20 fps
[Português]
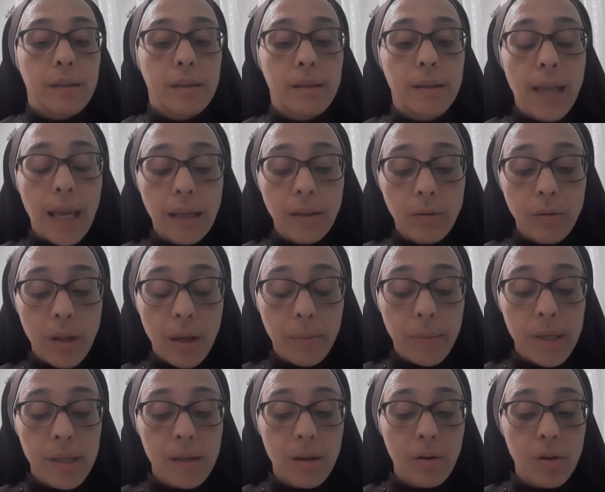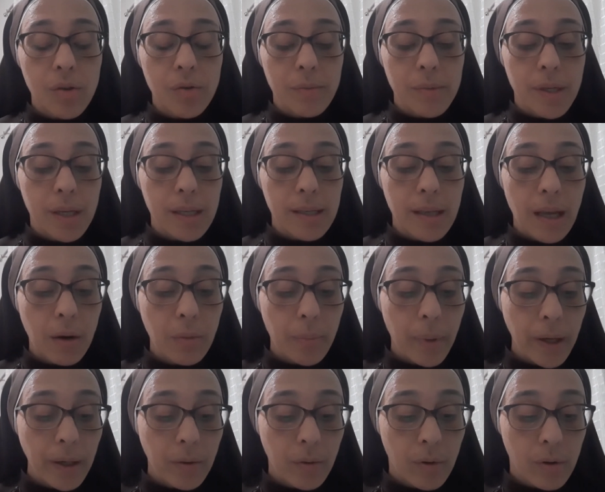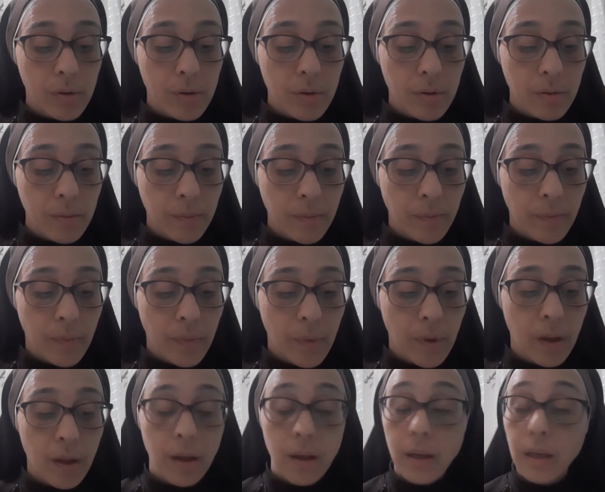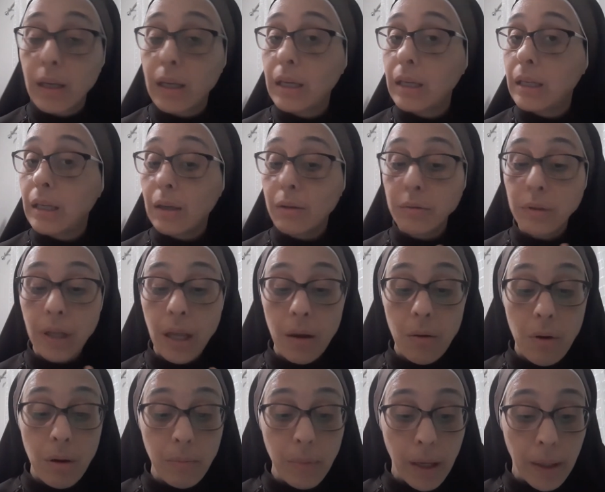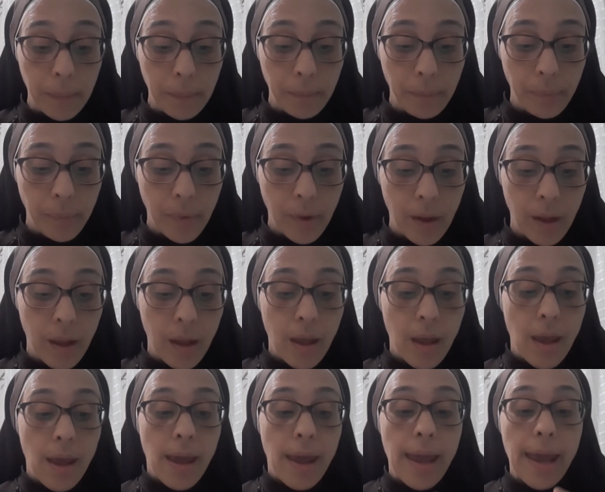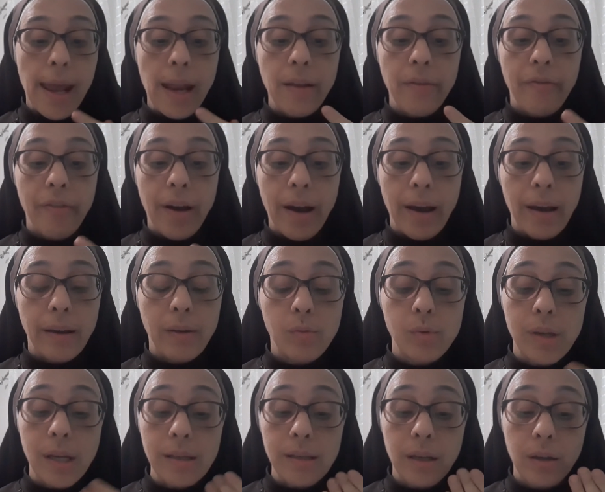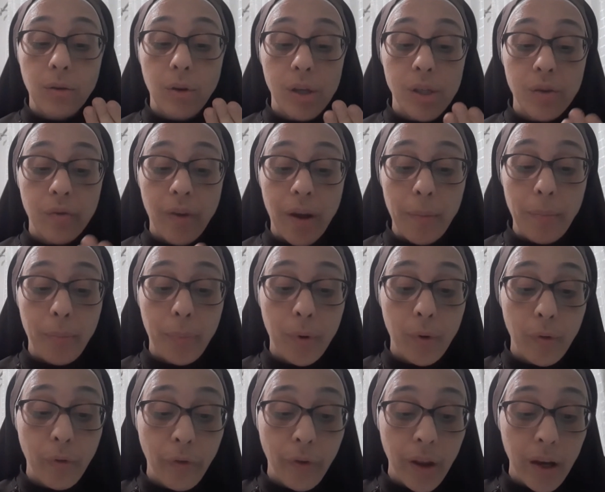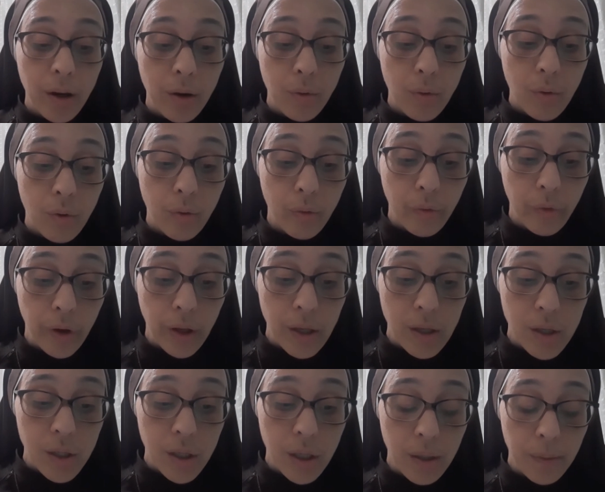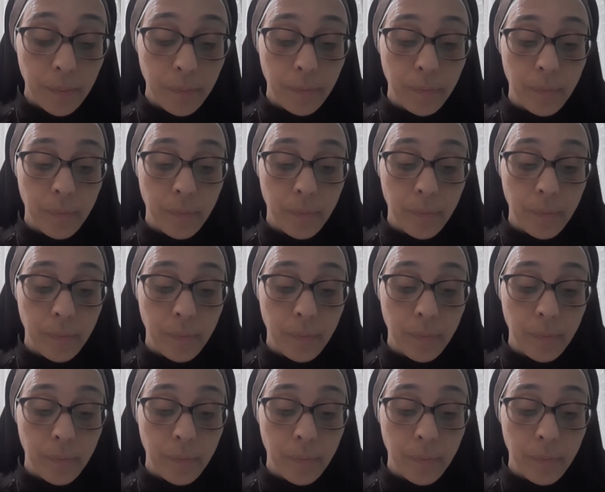Dentro da missa nós vamos rezar o Pai Nosso, que não tem o Amém. Ele vai, o sacerdote vai proferir o convite,